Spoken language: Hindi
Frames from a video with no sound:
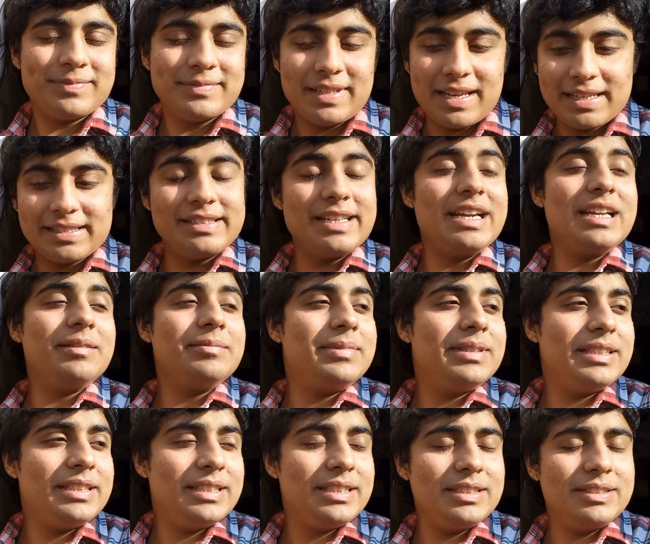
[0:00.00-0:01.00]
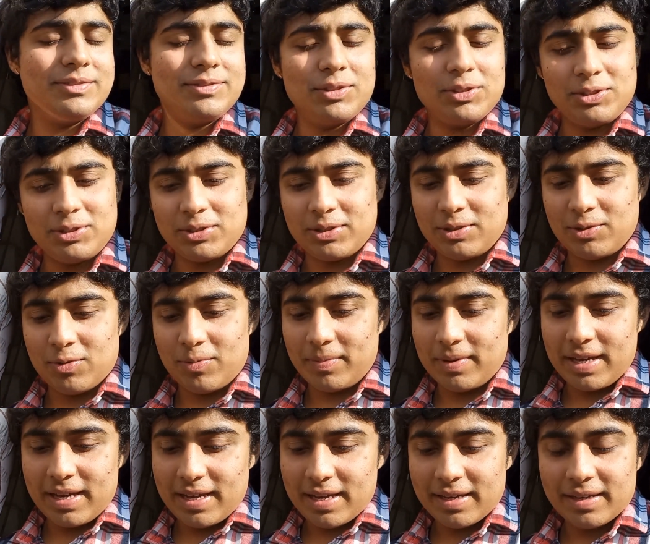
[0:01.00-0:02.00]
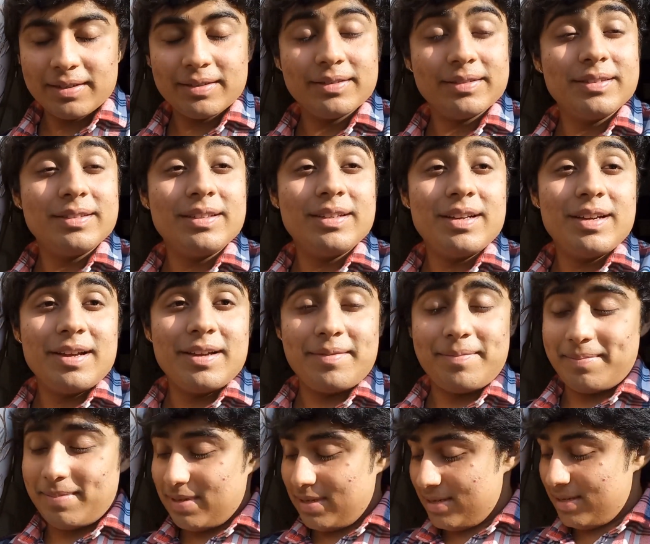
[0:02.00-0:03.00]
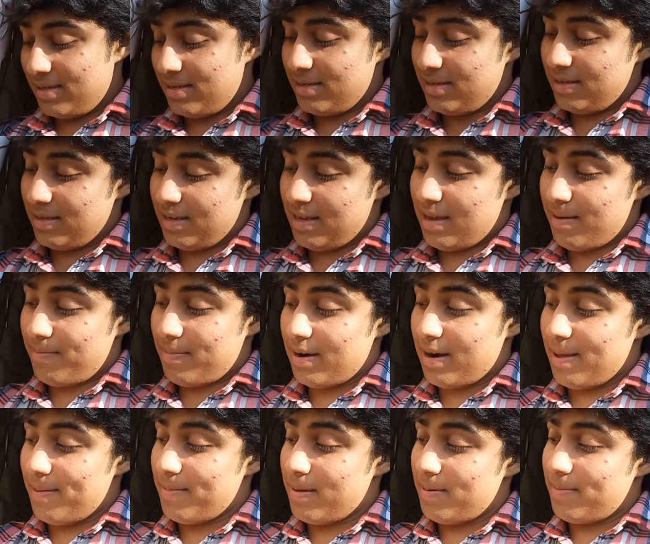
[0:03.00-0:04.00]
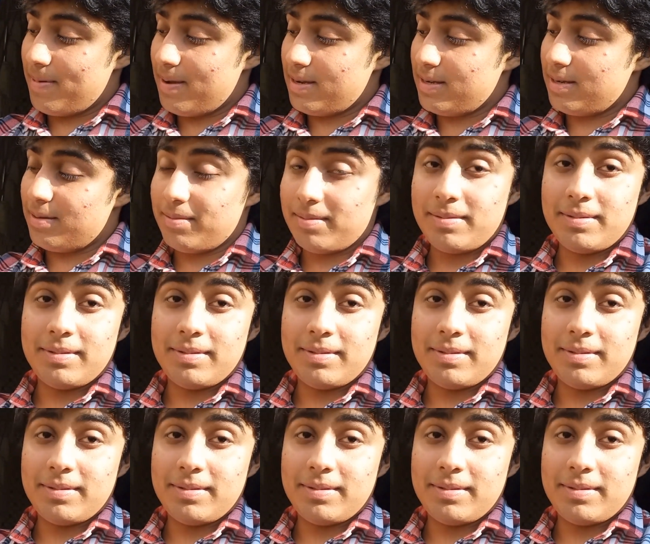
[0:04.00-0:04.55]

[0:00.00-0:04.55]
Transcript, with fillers: एक चेन भी थी वो तो गुम गई बस ये पड़ा है मेरे पास अब